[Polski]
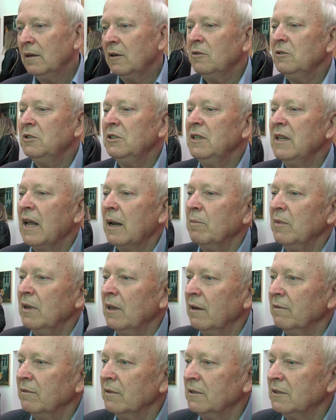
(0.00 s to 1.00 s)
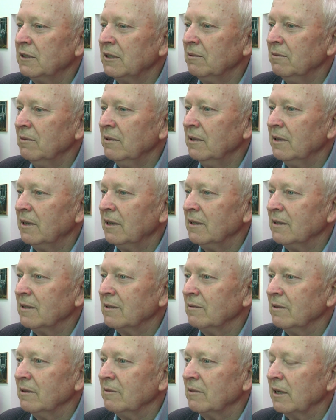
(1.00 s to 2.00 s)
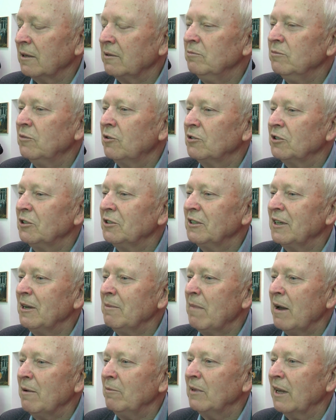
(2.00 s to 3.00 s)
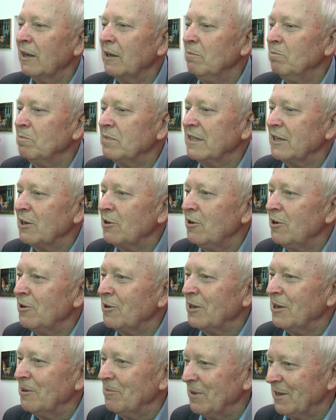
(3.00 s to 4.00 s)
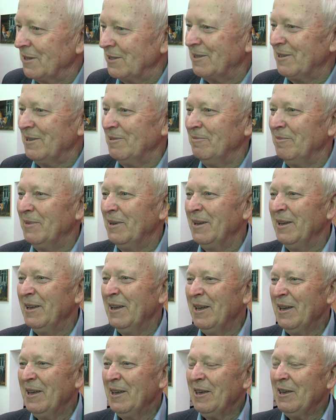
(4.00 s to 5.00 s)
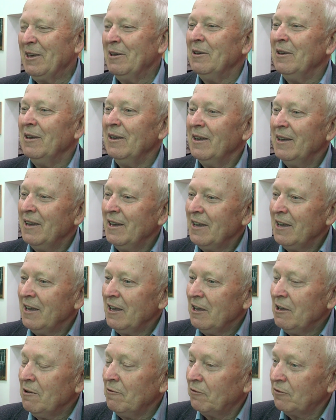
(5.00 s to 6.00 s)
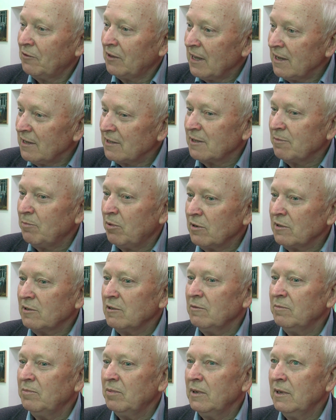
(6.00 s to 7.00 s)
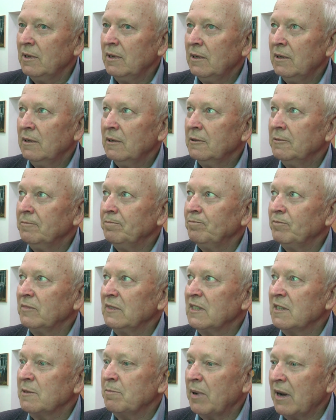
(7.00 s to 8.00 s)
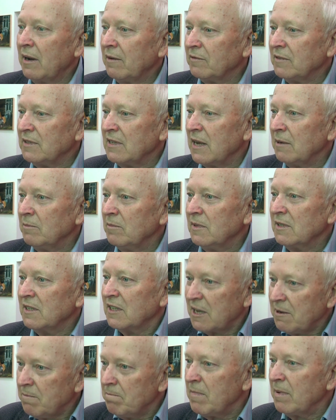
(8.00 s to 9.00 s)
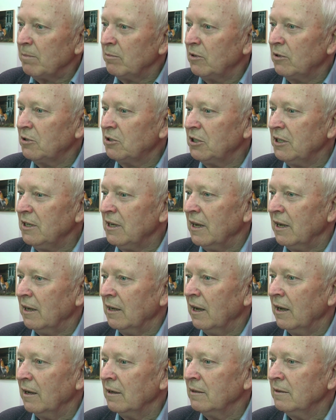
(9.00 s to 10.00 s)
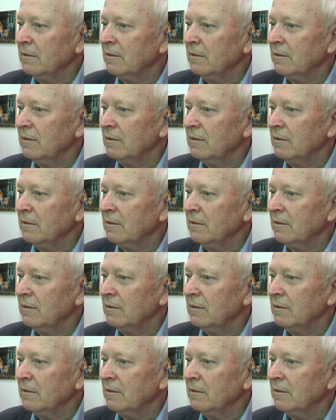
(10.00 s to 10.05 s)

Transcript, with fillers: Rodzinami nawet się interesuję. Takim troszeczkę mają, takim psychologiem jestem. I, i w ten sposób mm, sprawdzam, z kim mam do czynienia,